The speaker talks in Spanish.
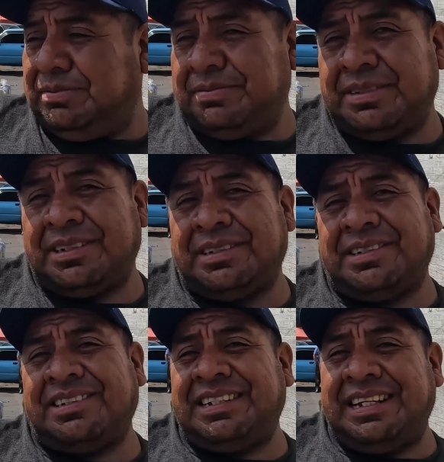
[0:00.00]
En
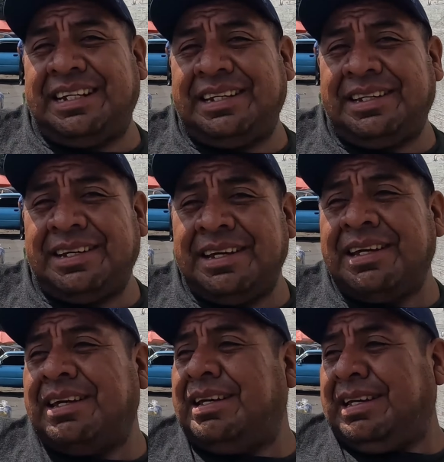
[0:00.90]
Houston. ¿Y cómo se llama su
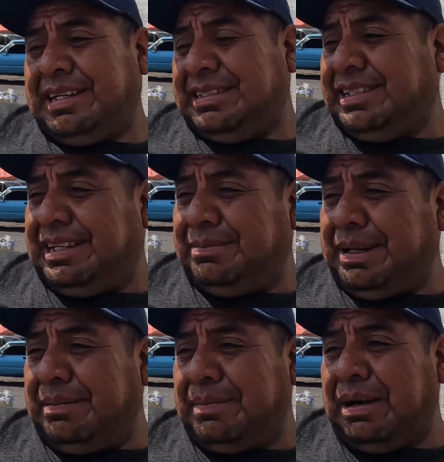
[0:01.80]
familia? Se
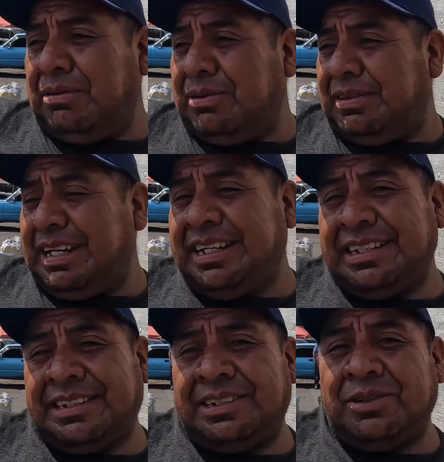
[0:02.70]
llama Mauro
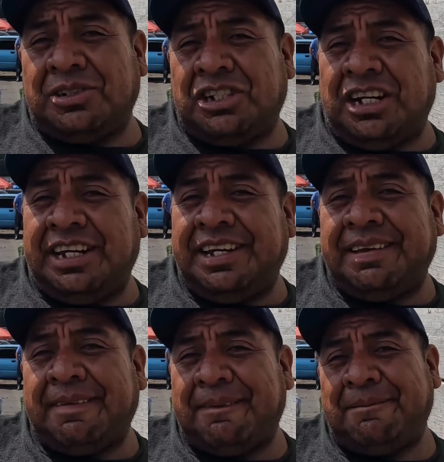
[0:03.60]
Denis Lucchalí.
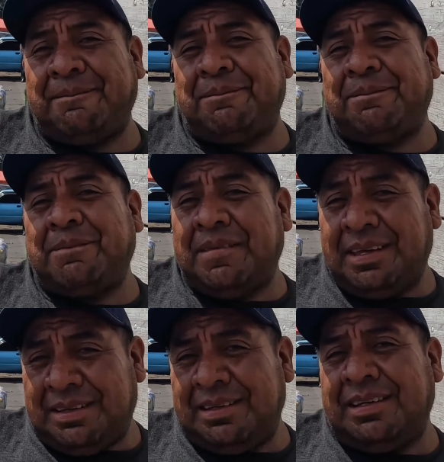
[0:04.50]
Ah,
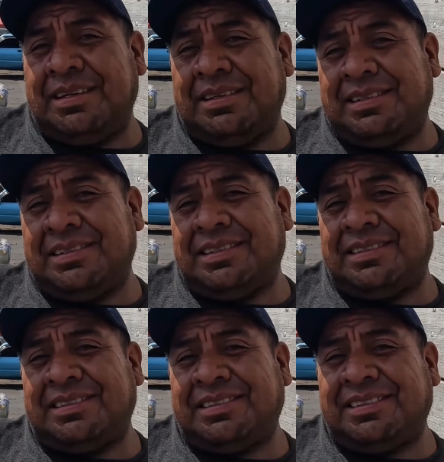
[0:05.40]
bueno, pues ahí está el
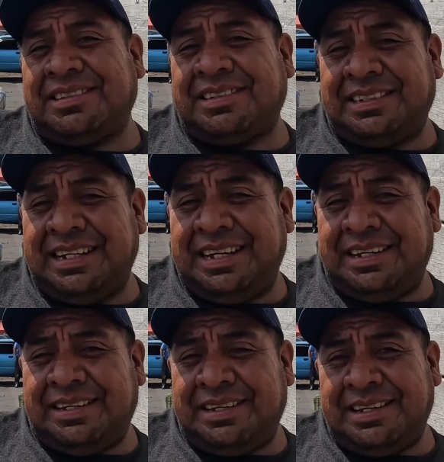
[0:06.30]
saludote
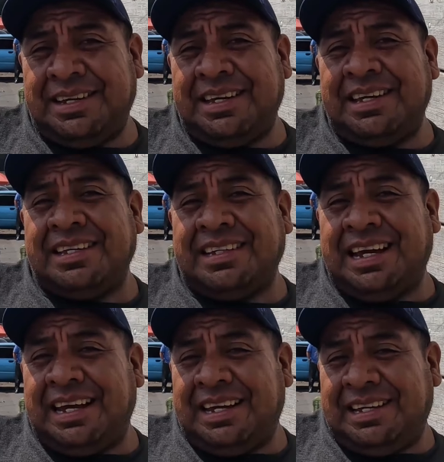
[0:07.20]
desde Guatemala,
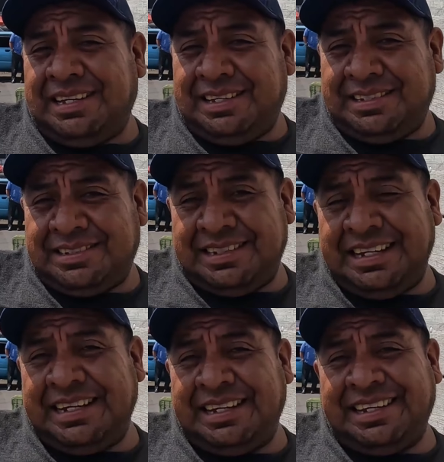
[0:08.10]
¿verdad? que estén bien. Sí.